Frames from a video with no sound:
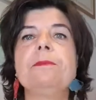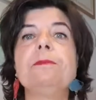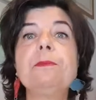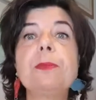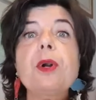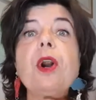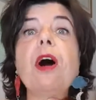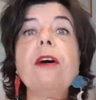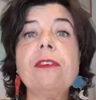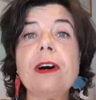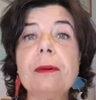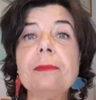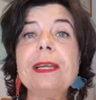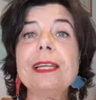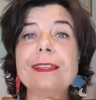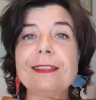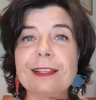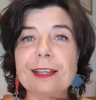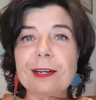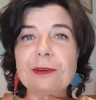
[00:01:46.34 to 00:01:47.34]
Prova a
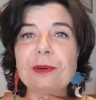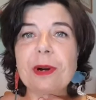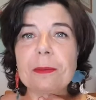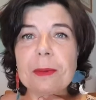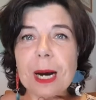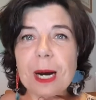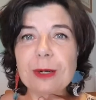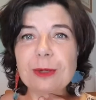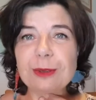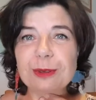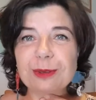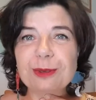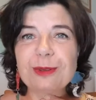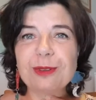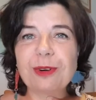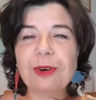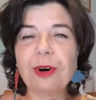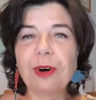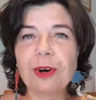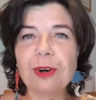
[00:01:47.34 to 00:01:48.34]
mettere una mano sul
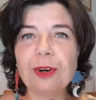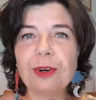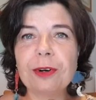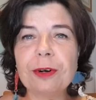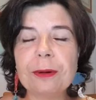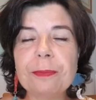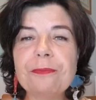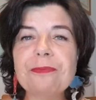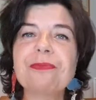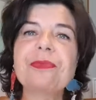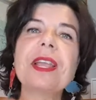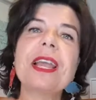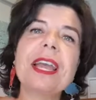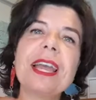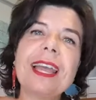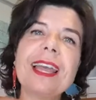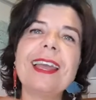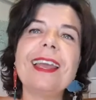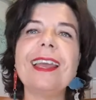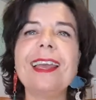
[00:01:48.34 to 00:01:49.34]
collo
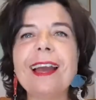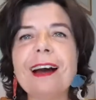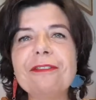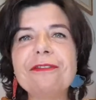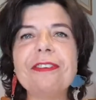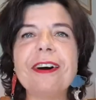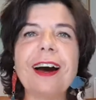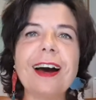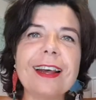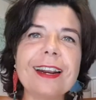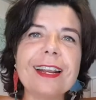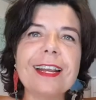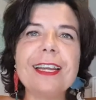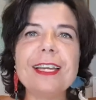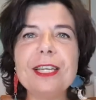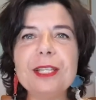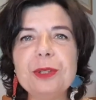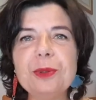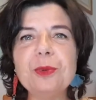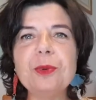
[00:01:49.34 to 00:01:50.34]
e a fare
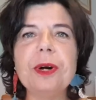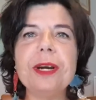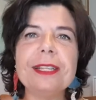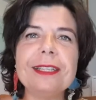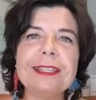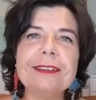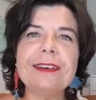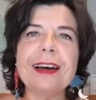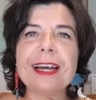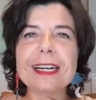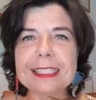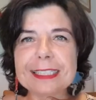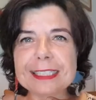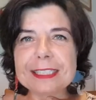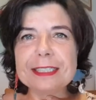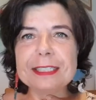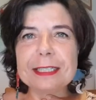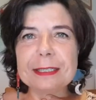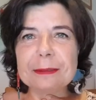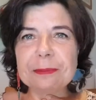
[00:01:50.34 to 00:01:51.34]
i due diversi
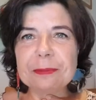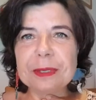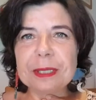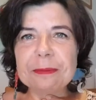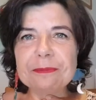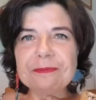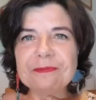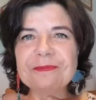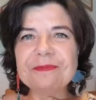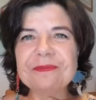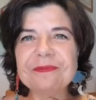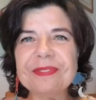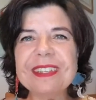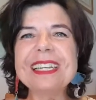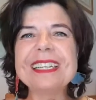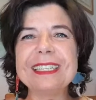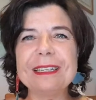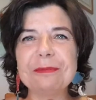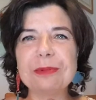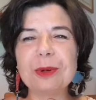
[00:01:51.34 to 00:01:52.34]
tipi
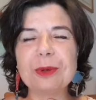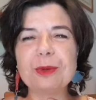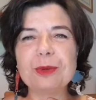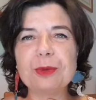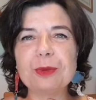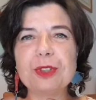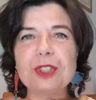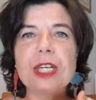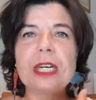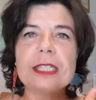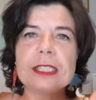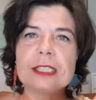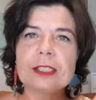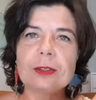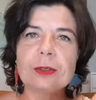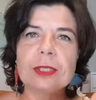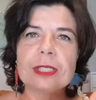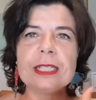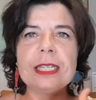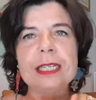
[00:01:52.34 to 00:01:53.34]
di pronuncia,
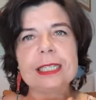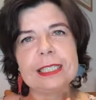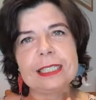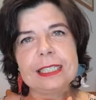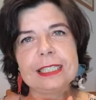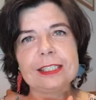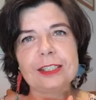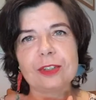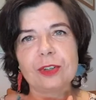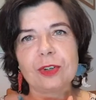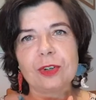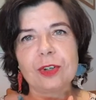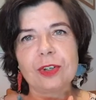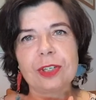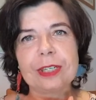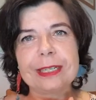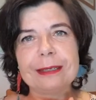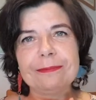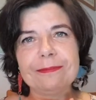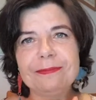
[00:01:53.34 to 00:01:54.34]
sorda e
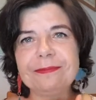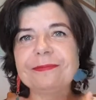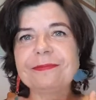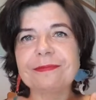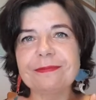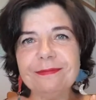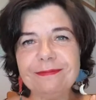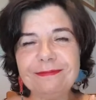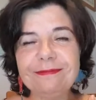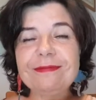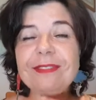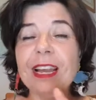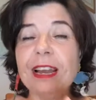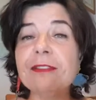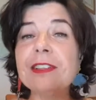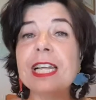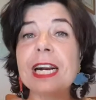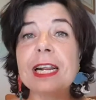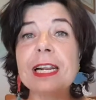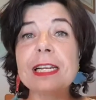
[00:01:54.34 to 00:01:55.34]
sonora, e
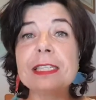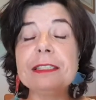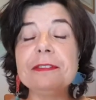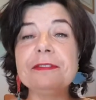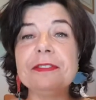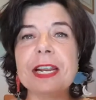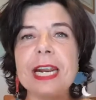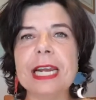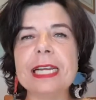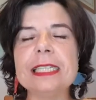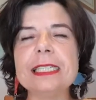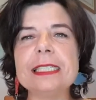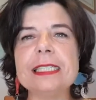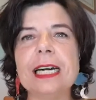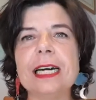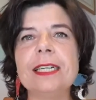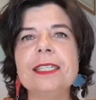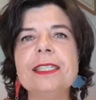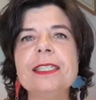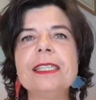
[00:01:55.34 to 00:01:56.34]
vedrai la
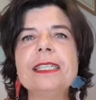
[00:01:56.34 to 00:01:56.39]
differenza.